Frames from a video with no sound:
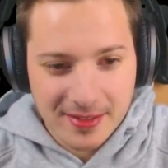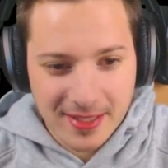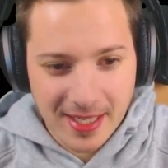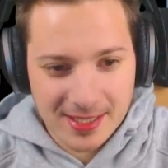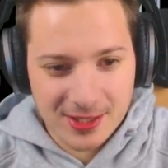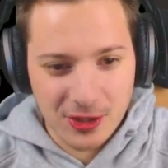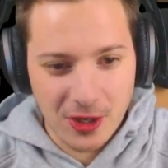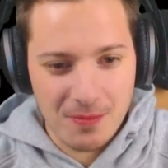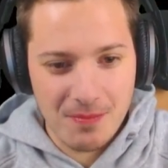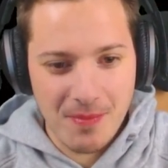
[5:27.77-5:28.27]

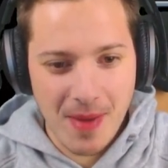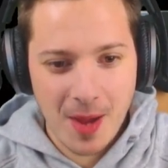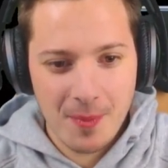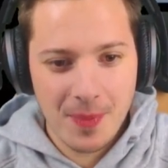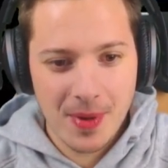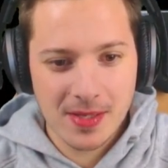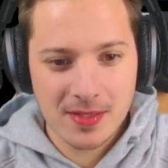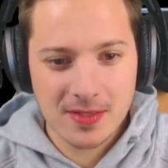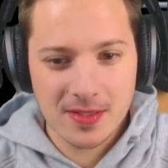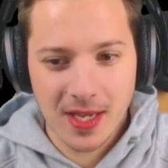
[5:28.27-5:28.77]
Das soll
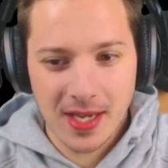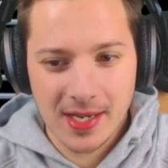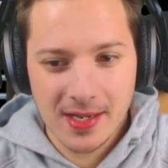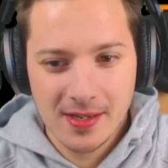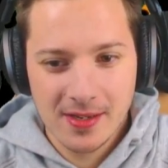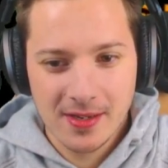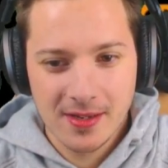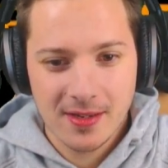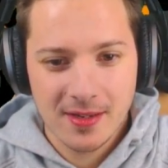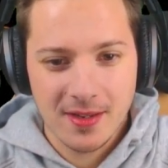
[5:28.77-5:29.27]
machbar
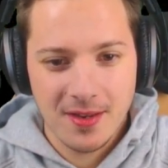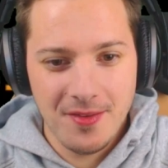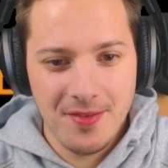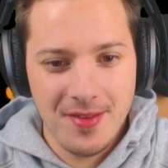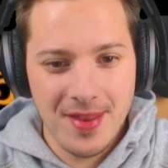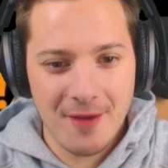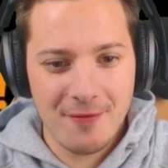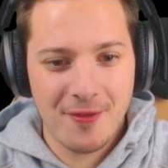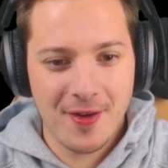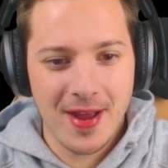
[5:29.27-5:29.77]
sein.
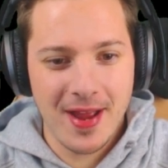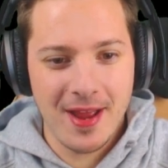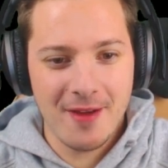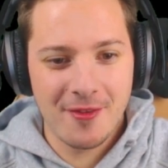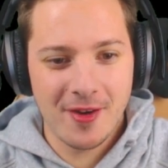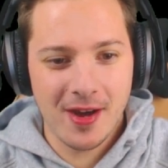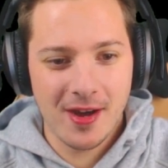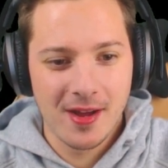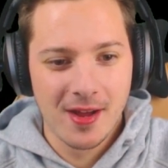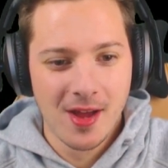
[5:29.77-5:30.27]
Never
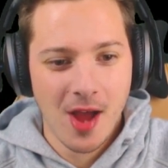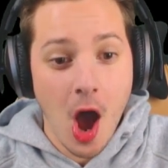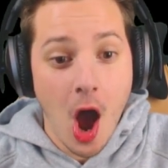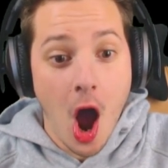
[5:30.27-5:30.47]
ever.